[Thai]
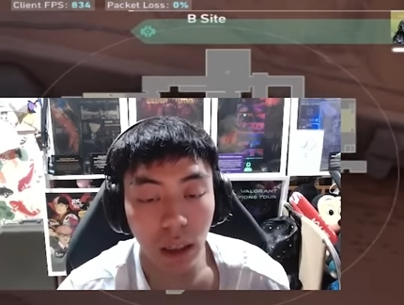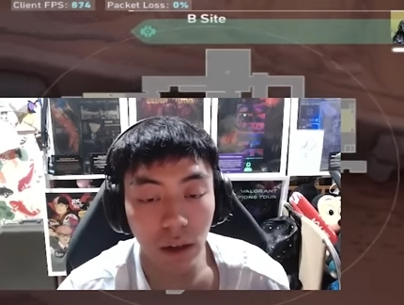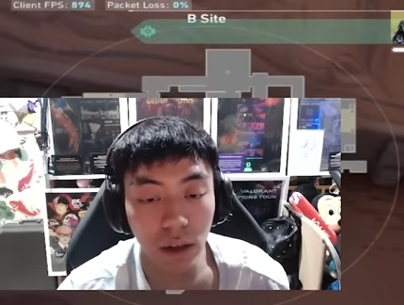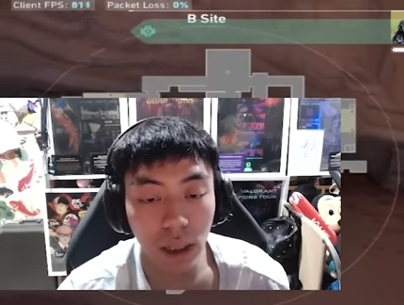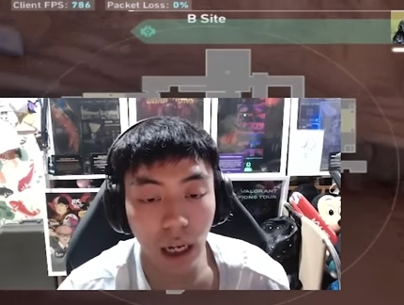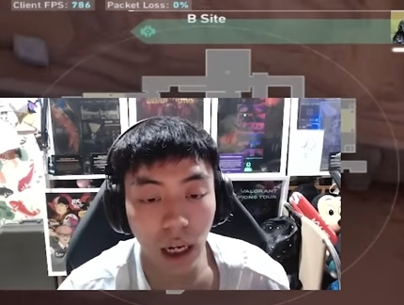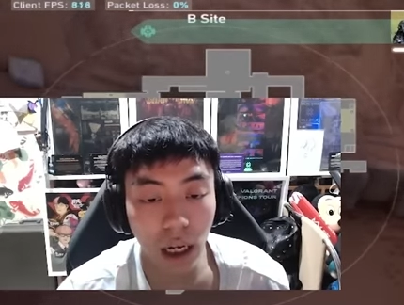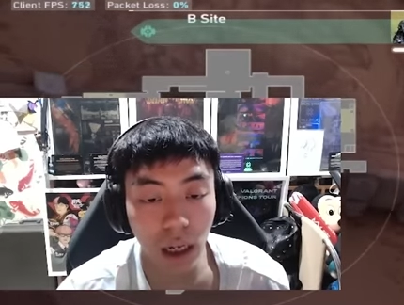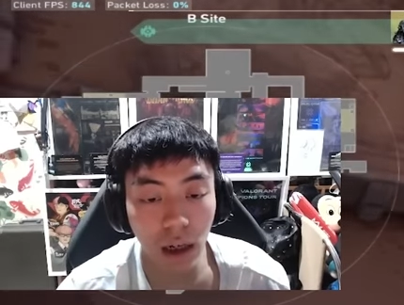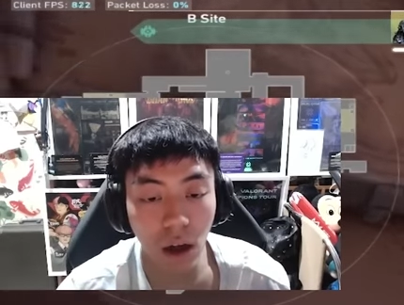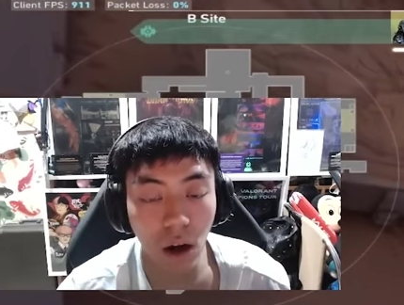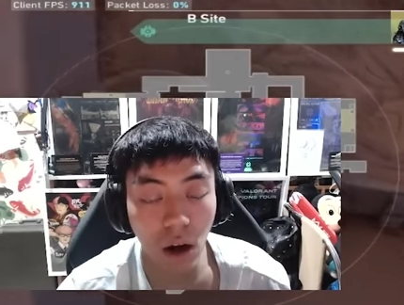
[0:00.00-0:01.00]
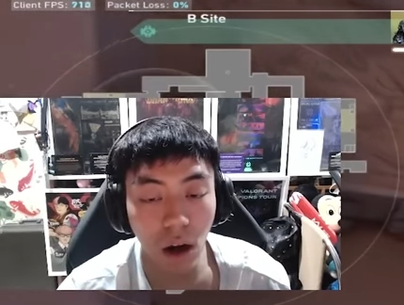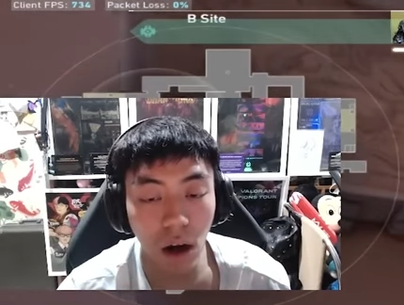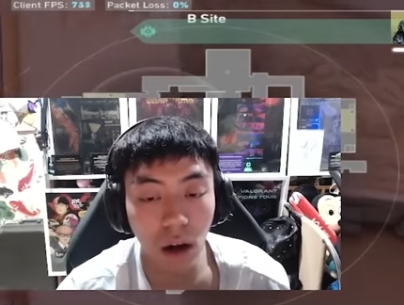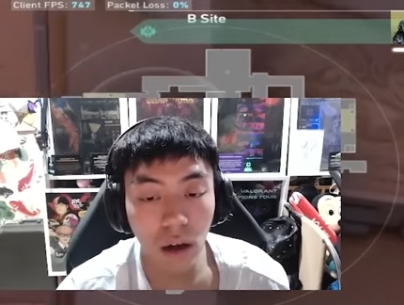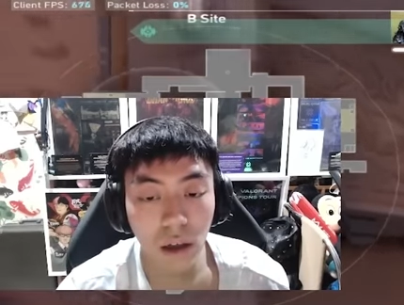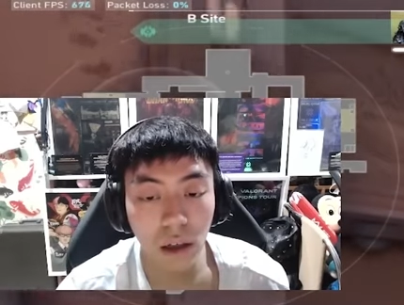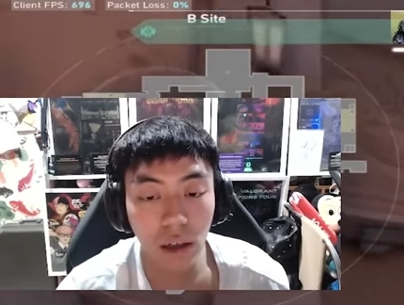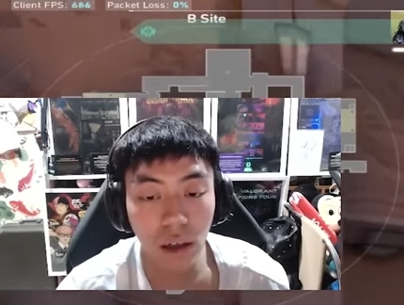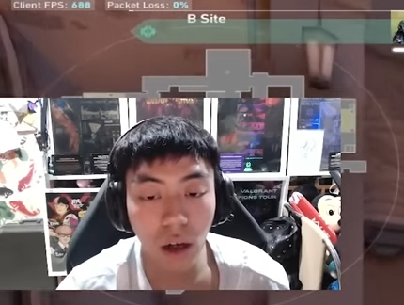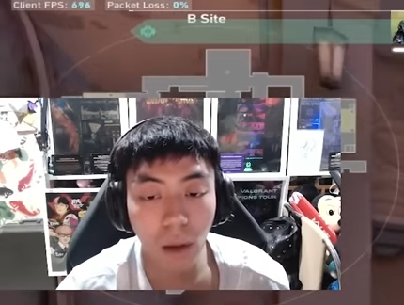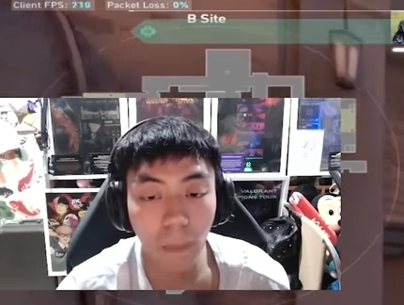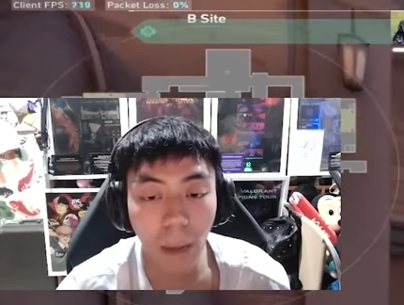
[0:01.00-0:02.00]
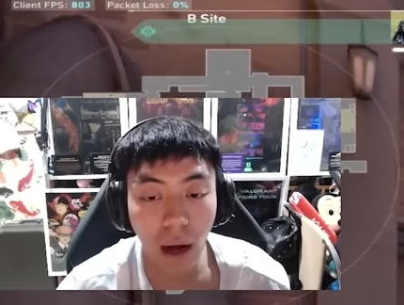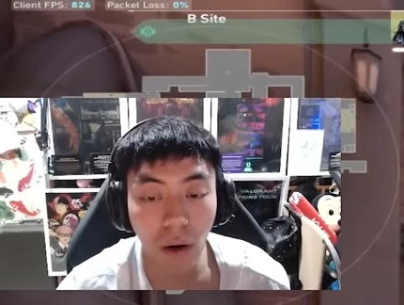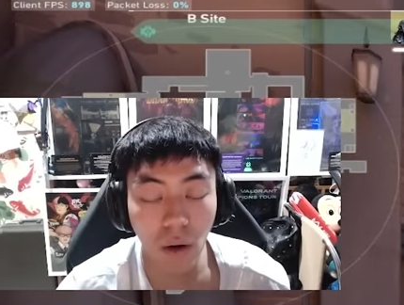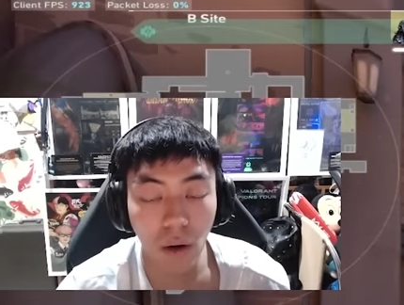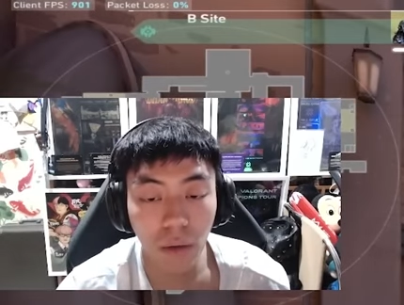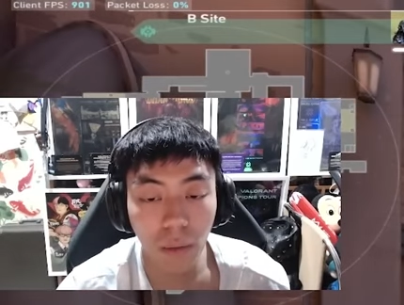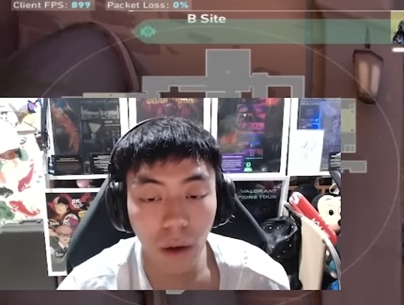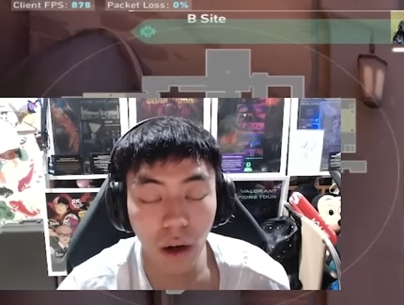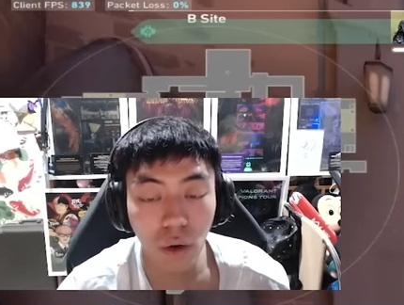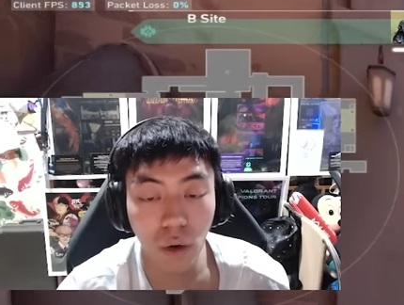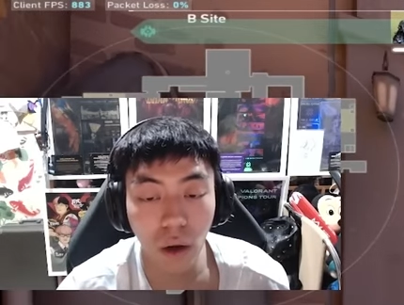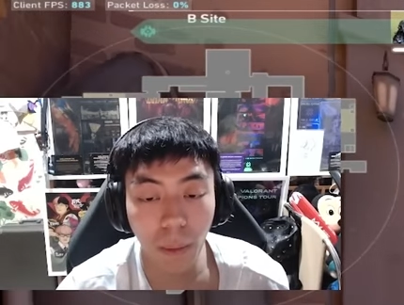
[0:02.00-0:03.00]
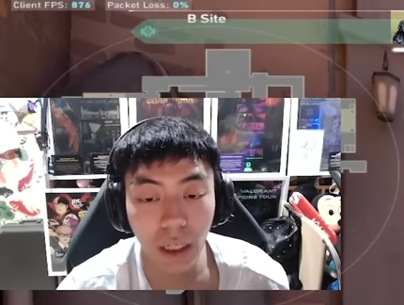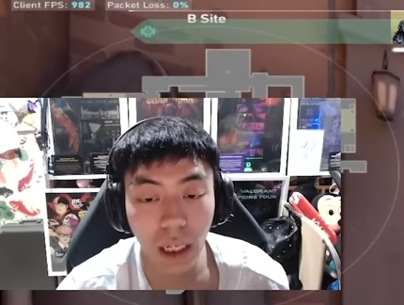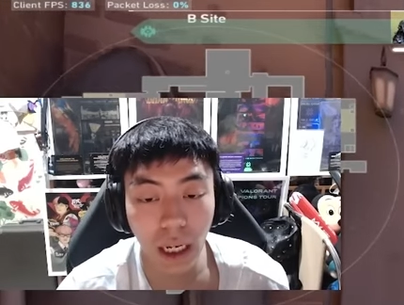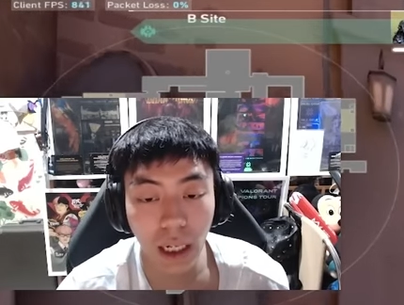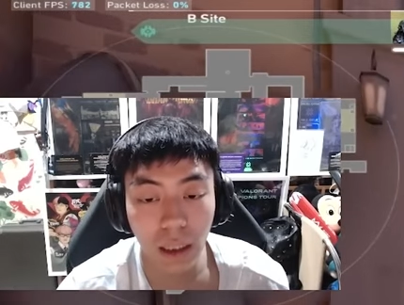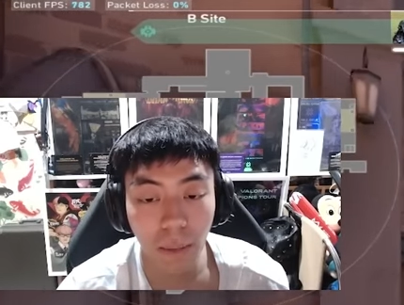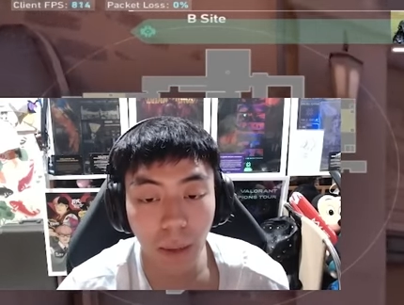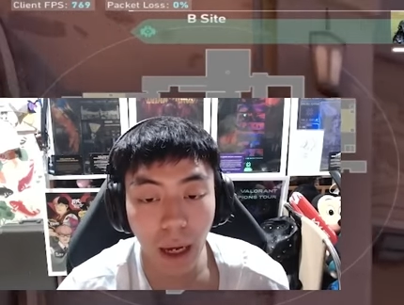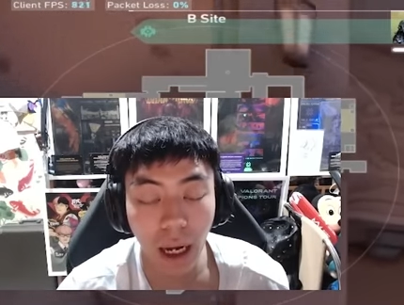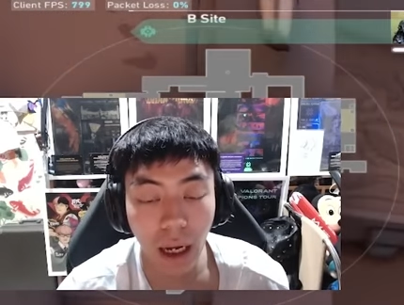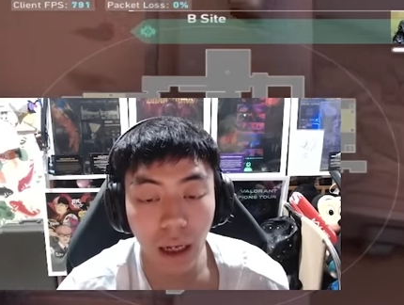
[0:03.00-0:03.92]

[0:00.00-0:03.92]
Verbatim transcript: เราจะรอเราจะรอเป้าพอเรารู้ว่ามันกำลังจะมา